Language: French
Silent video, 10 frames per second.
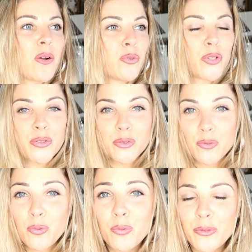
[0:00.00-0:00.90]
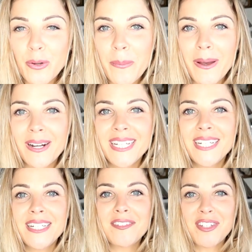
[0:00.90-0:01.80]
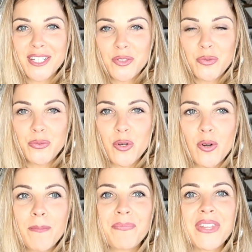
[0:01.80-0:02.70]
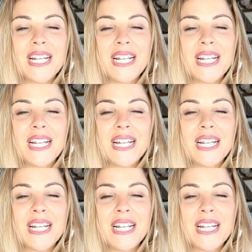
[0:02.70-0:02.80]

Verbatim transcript: qu'on entend tout le temps parler, très souvent.